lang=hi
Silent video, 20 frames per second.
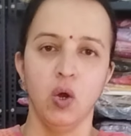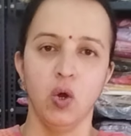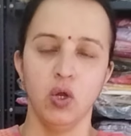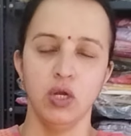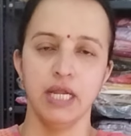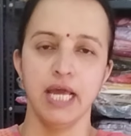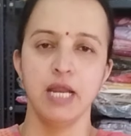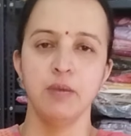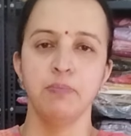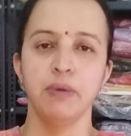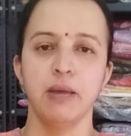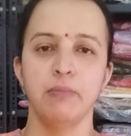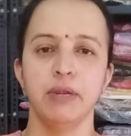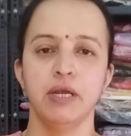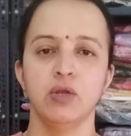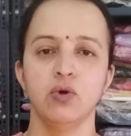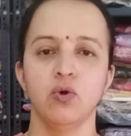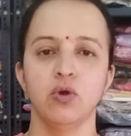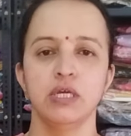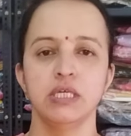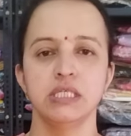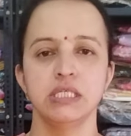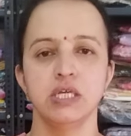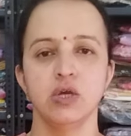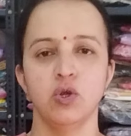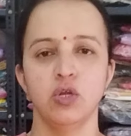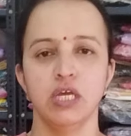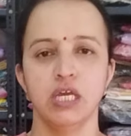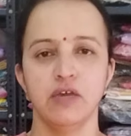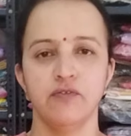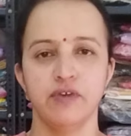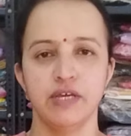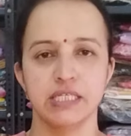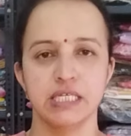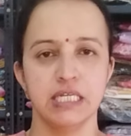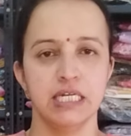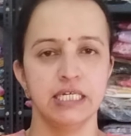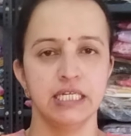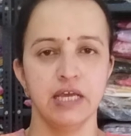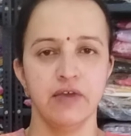ऑनलाइन पेमेंट होगी सीओडी की
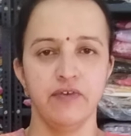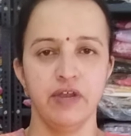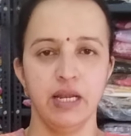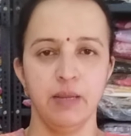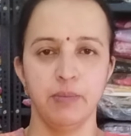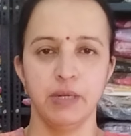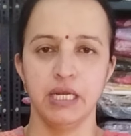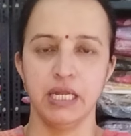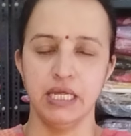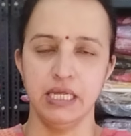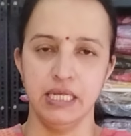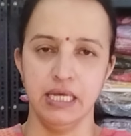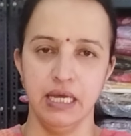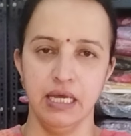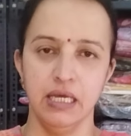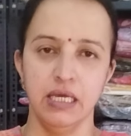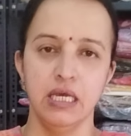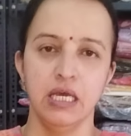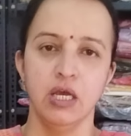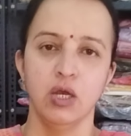फैसिलिटी अवेलेबल नहीं है